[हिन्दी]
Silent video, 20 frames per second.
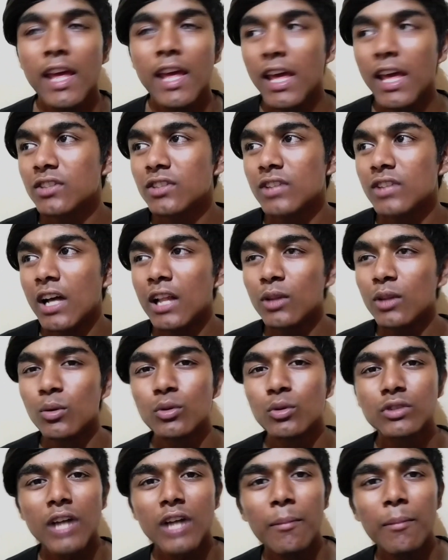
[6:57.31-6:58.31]
एक साल दो
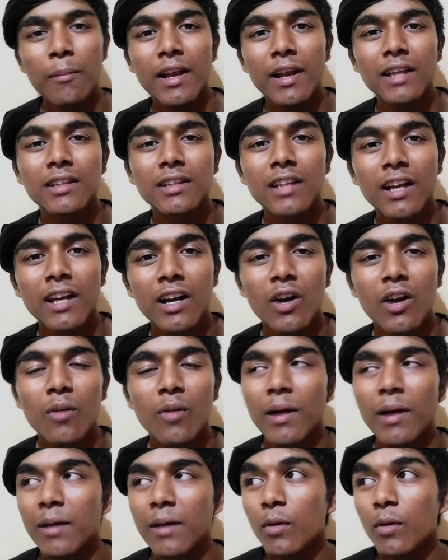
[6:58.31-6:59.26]
साल मेहनत कर रहा हूँ भाई